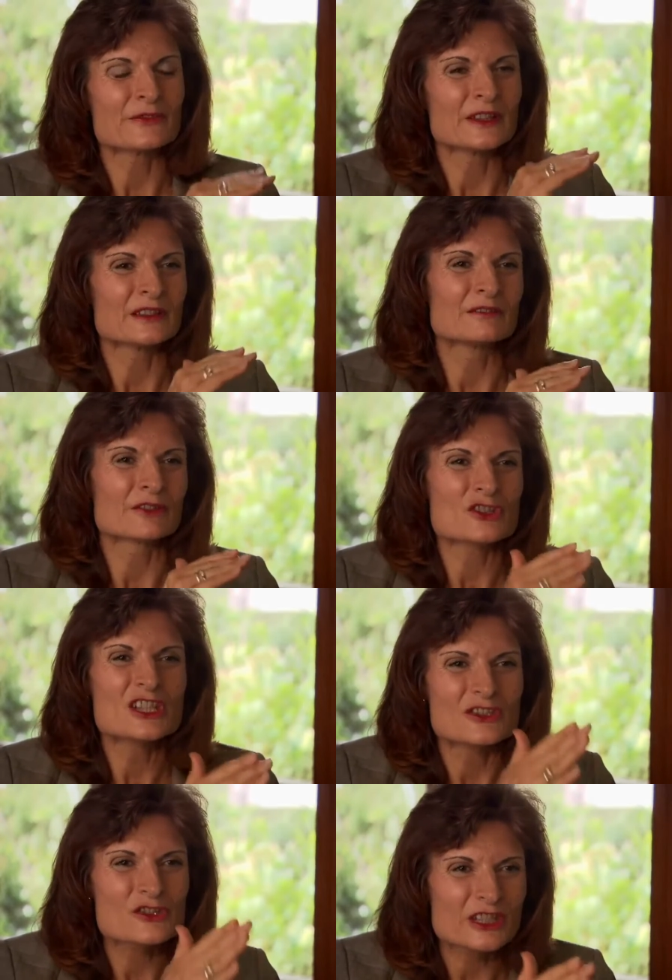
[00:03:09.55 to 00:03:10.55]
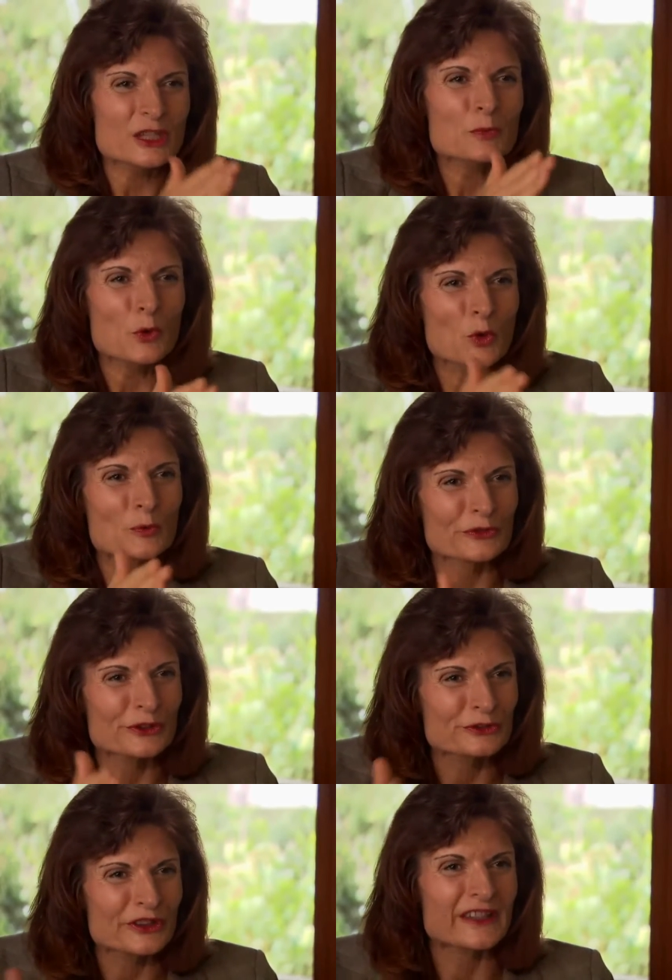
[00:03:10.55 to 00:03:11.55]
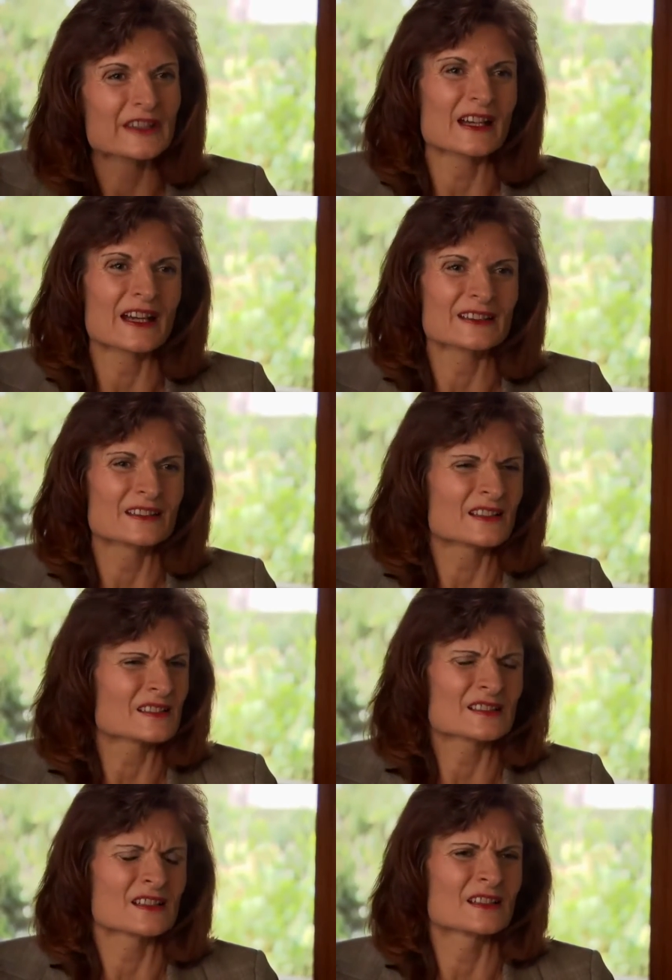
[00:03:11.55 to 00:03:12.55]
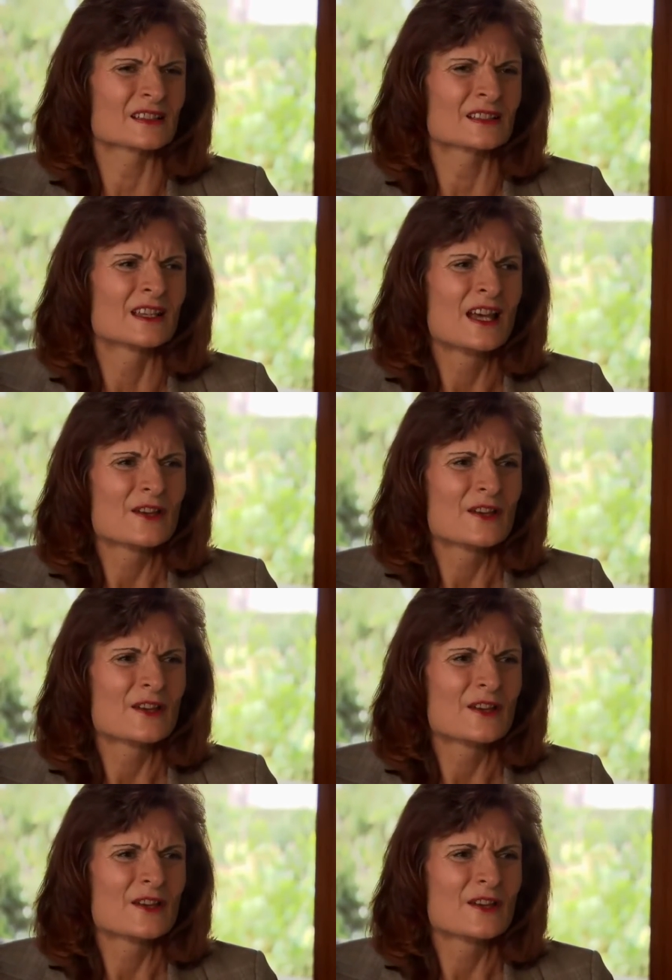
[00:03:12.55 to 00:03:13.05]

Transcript: in verschiedenen Stichproben von Fähigkeiten, das äh,